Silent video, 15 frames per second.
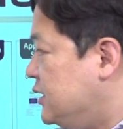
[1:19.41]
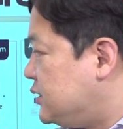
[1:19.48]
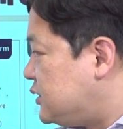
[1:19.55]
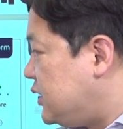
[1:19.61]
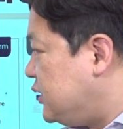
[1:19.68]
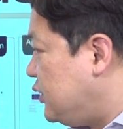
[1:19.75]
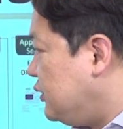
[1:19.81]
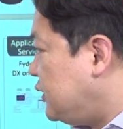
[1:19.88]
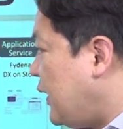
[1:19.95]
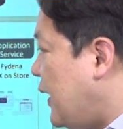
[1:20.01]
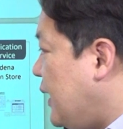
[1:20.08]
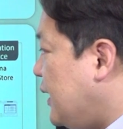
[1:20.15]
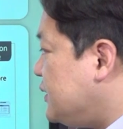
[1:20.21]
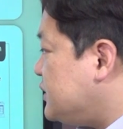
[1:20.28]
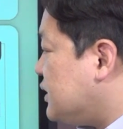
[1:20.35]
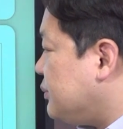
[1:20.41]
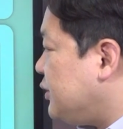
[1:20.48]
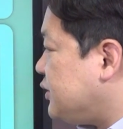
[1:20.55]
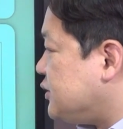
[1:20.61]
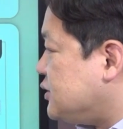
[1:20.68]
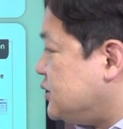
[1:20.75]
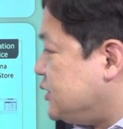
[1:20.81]
자, 이런 다양한
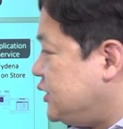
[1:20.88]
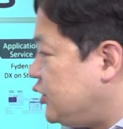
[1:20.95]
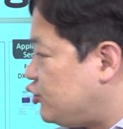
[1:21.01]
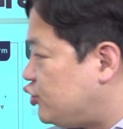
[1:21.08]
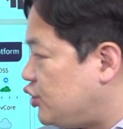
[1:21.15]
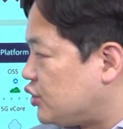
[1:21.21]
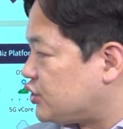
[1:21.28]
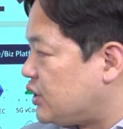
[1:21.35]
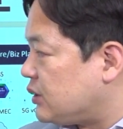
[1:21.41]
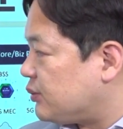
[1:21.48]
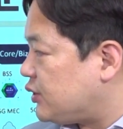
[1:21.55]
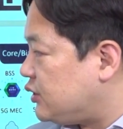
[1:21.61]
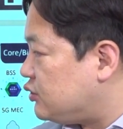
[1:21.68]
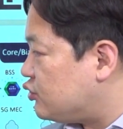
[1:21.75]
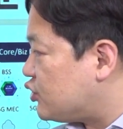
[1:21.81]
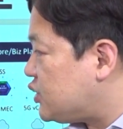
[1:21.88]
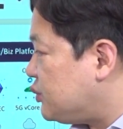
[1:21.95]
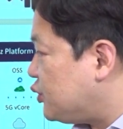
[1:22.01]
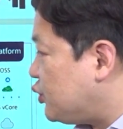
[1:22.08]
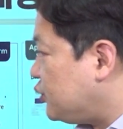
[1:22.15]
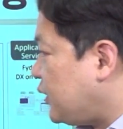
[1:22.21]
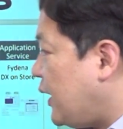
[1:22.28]
장비들, 이 주력 장비를
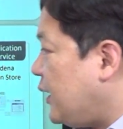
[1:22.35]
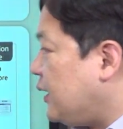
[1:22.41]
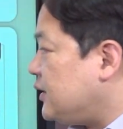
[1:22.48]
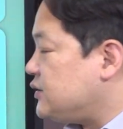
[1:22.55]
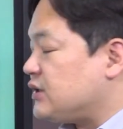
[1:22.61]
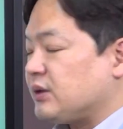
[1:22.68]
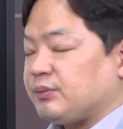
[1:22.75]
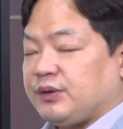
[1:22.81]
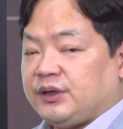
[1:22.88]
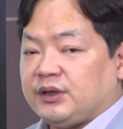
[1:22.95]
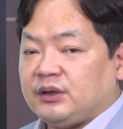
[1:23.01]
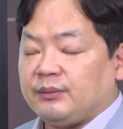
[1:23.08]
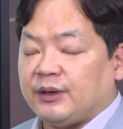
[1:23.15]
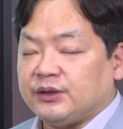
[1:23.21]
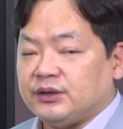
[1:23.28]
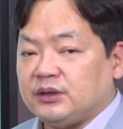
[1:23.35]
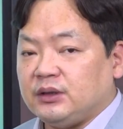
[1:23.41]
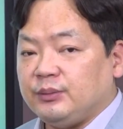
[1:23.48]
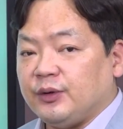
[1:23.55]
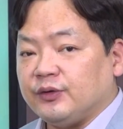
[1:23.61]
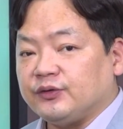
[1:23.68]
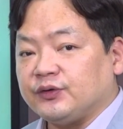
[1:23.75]
중심으로 다양한 장비를
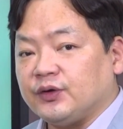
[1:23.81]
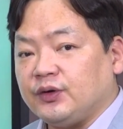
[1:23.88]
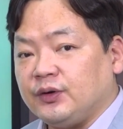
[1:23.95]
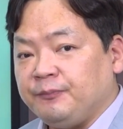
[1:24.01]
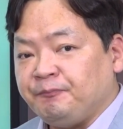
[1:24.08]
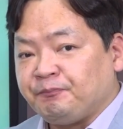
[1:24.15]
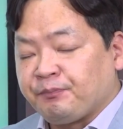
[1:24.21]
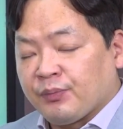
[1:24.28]
만들면서